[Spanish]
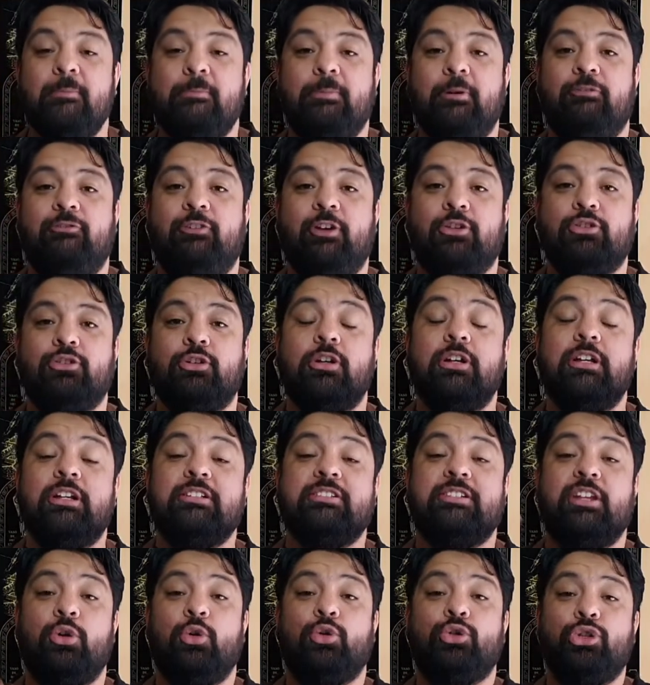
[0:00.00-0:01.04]
Perfecto.
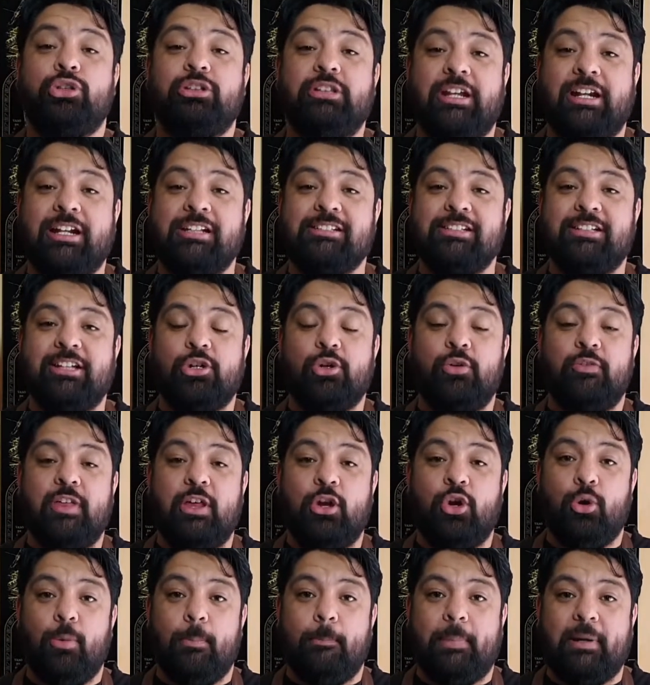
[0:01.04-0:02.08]
Si les gustó esta receta no
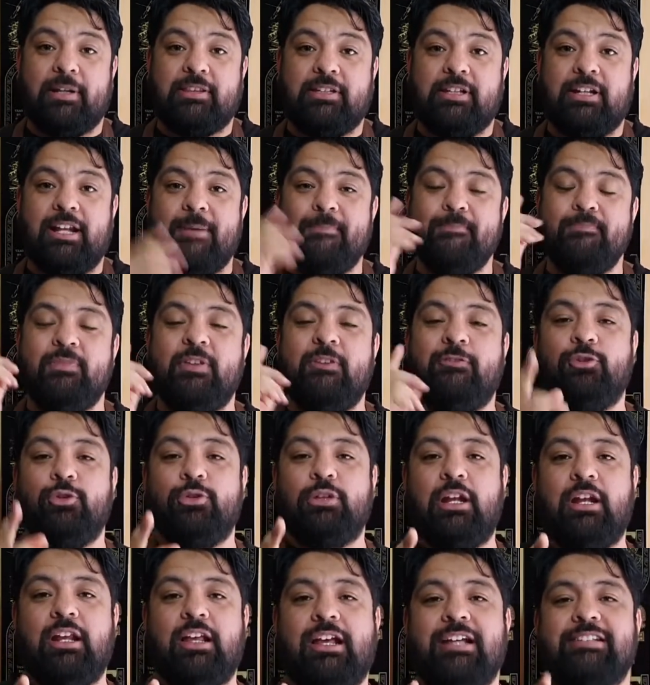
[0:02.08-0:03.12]
olviden compartirla,
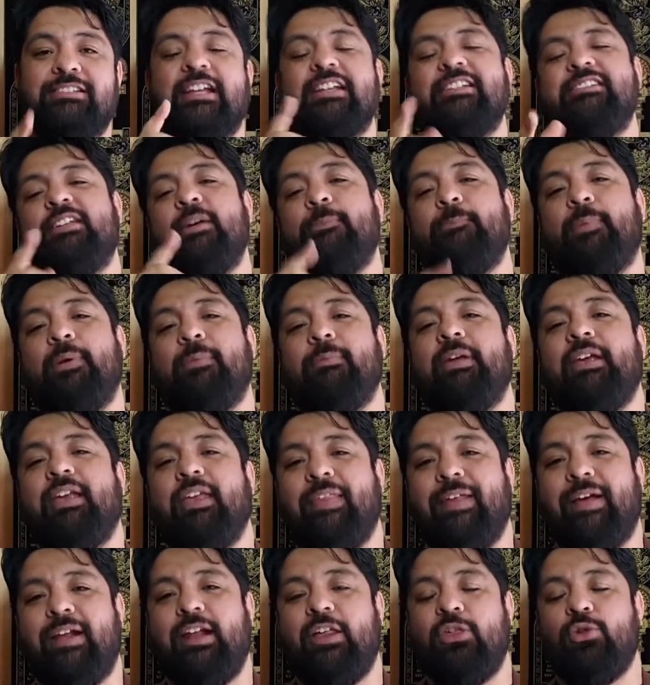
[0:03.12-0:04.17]
disfrutarla en casa. Siempre me
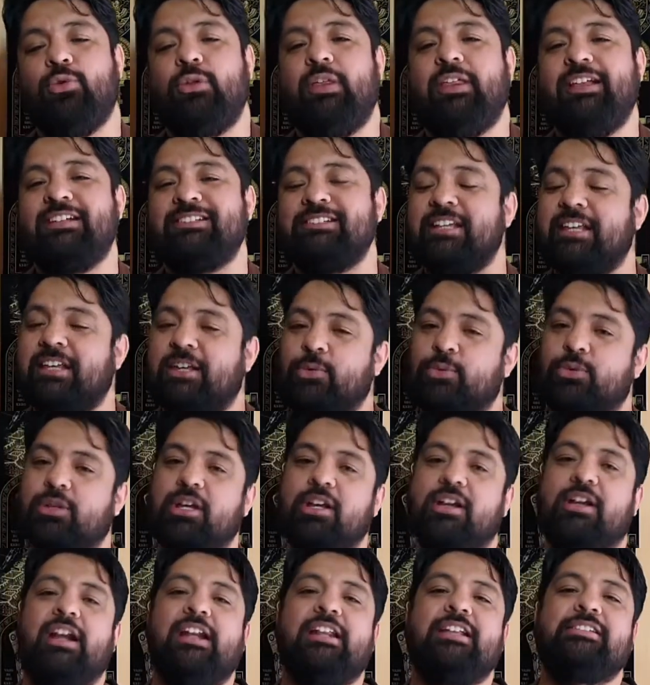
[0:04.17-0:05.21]
queda la duda de si
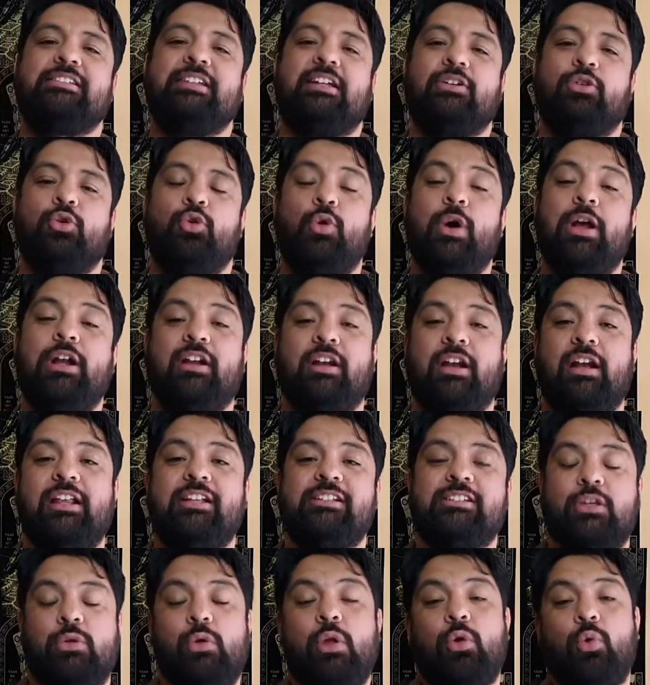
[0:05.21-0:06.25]
ustedes realizan o han
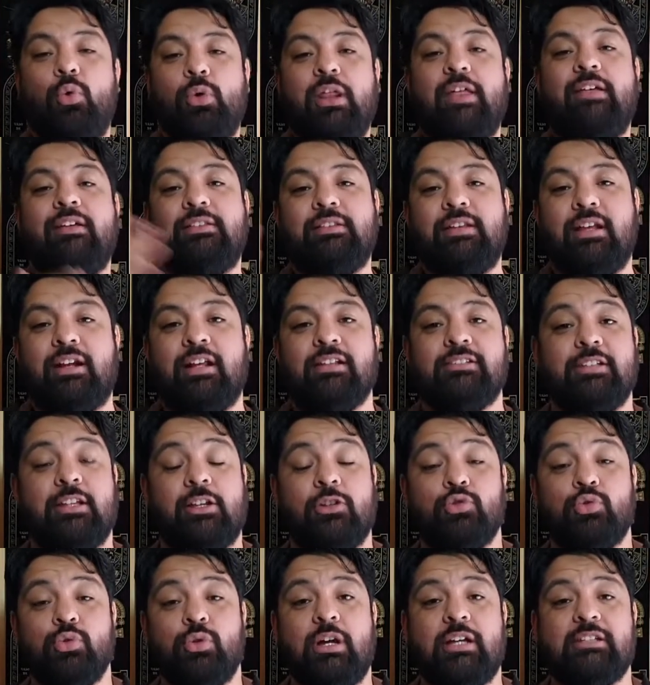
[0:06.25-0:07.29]
realizado alguna de estas
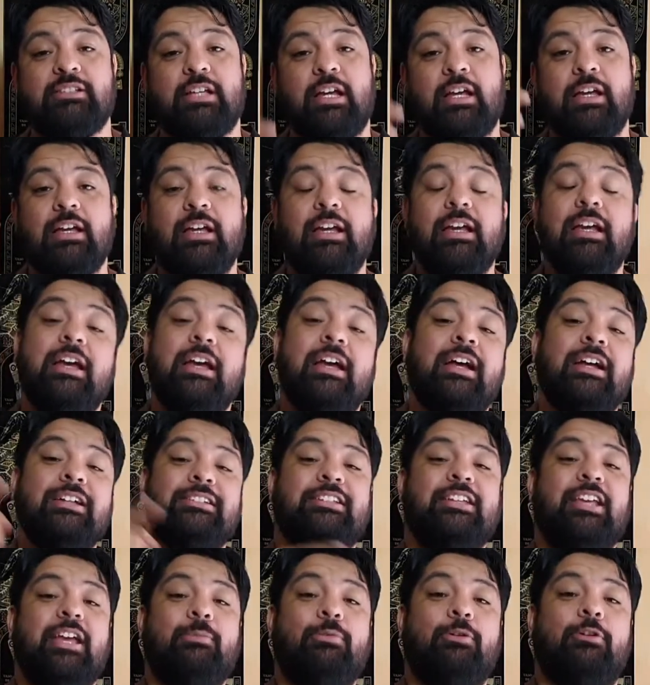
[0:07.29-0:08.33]
recetas en su casa.
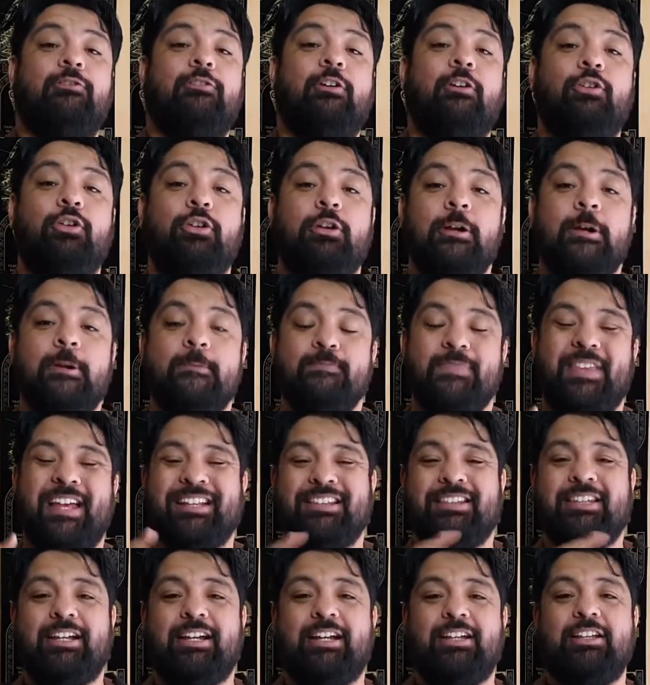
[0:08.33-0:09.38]
Así que por favor,
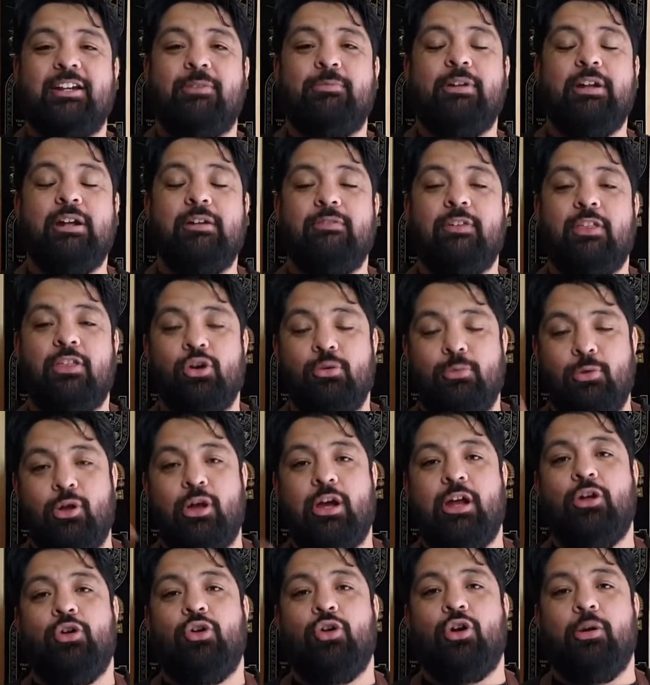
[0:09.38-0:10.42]
antes que termine el video me lo
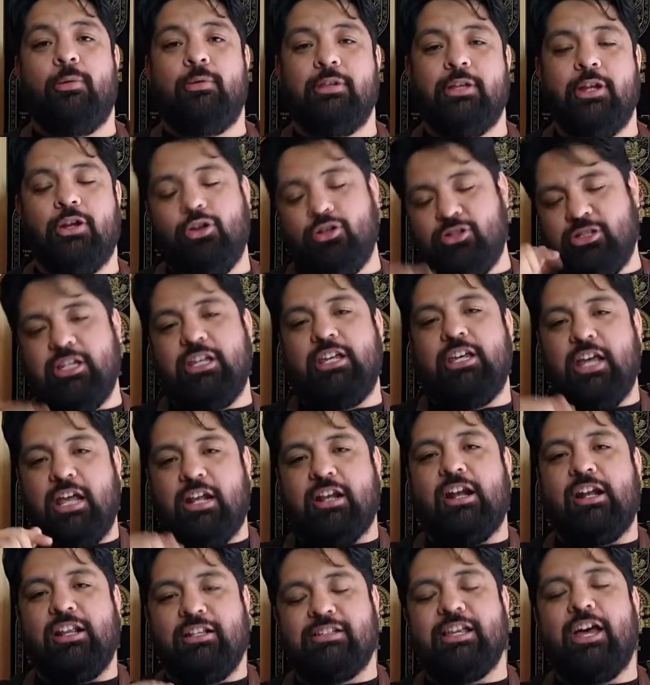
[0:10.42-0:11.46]
dejan en los comentarios si ha
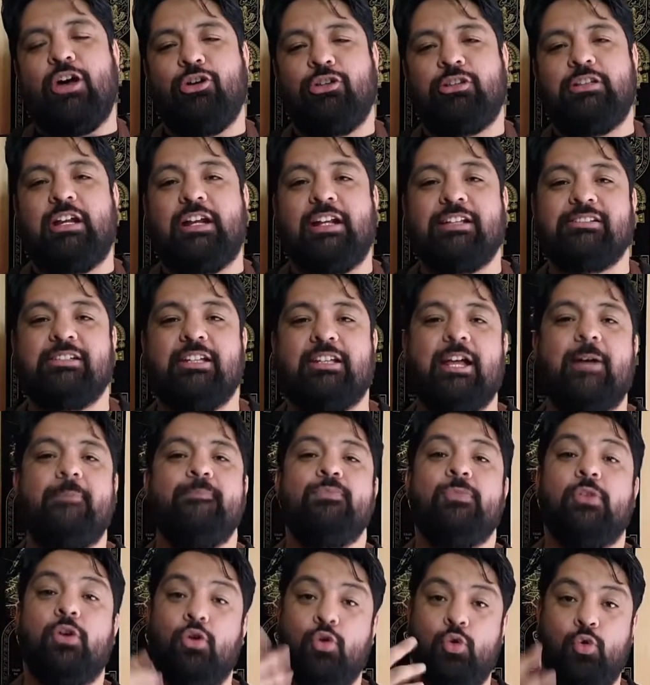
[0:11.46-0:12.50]
realizado esta
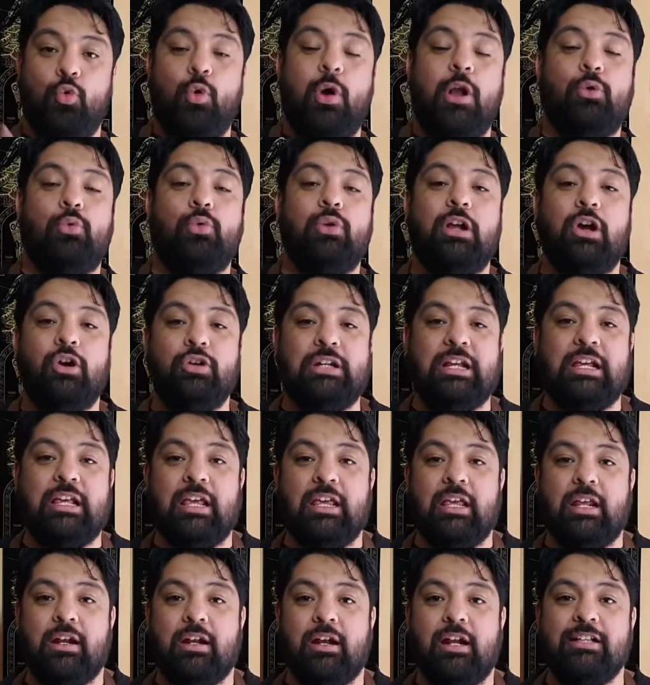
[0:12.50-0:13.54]
receta o alguna otra que
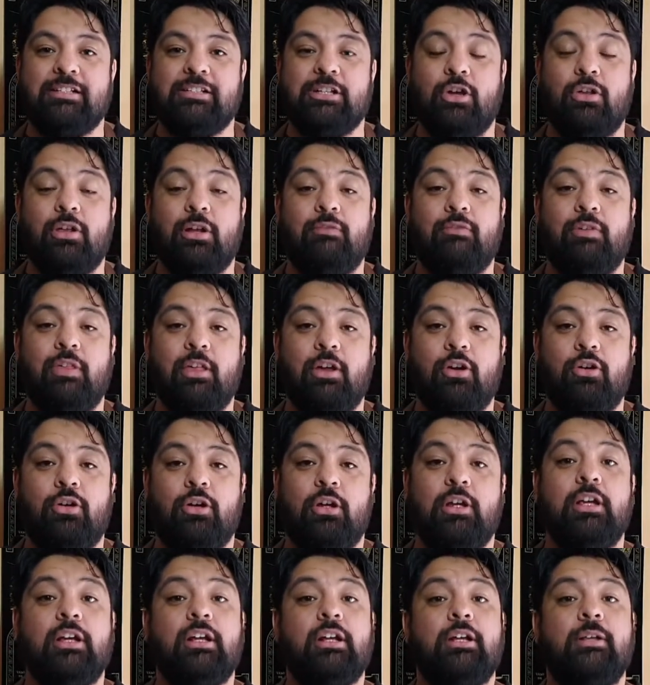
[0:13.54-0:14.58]
hayan realizado del video.
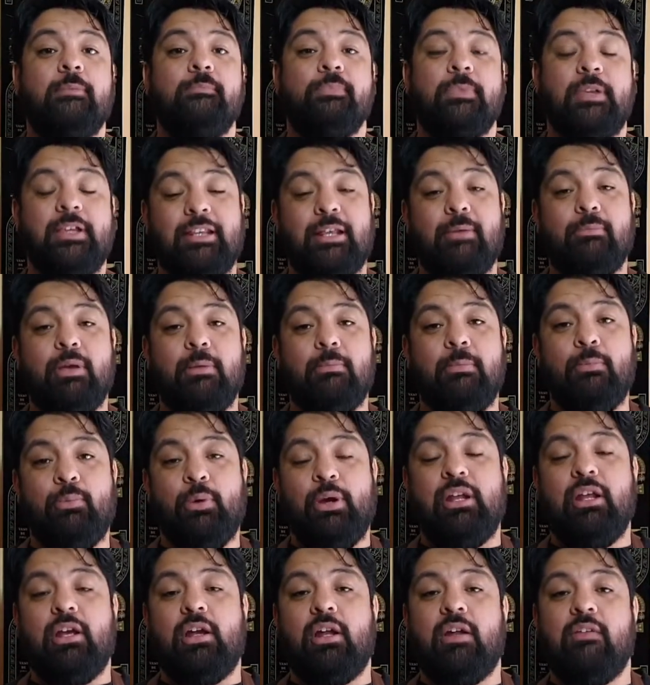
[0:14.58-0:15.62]
Y también me
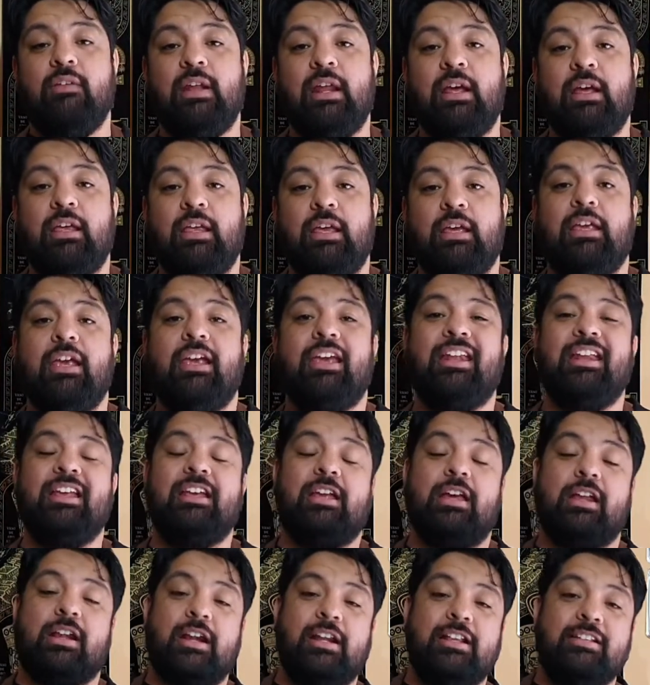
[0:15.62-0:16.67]
pueden escribir aquellas que quieren
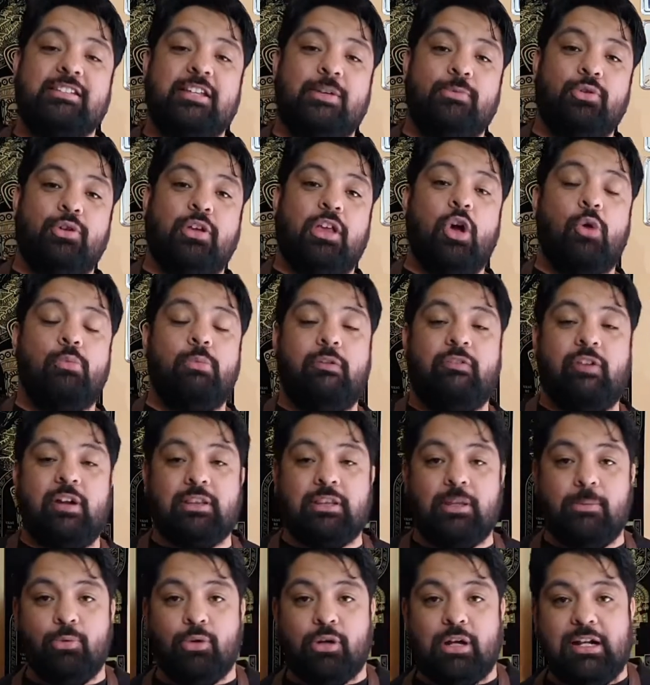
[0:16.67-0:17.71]
que realicemos que aún me
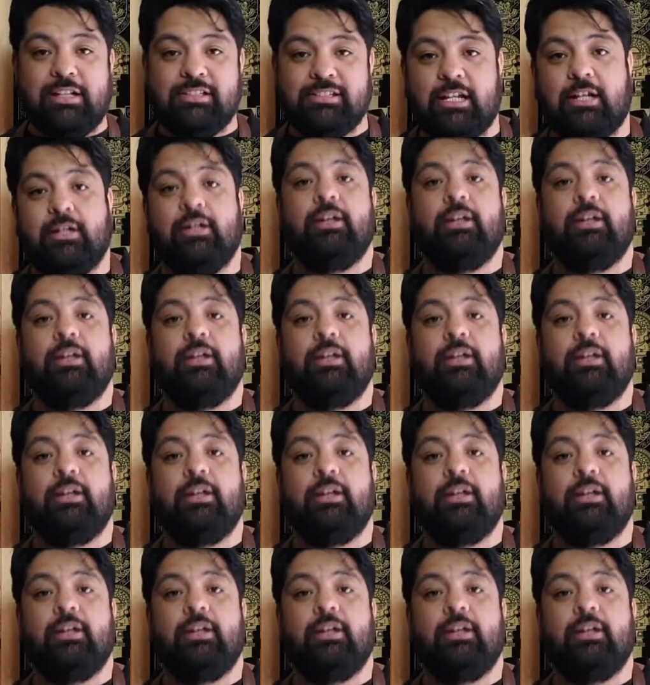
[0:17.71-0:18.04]
falta por realizar.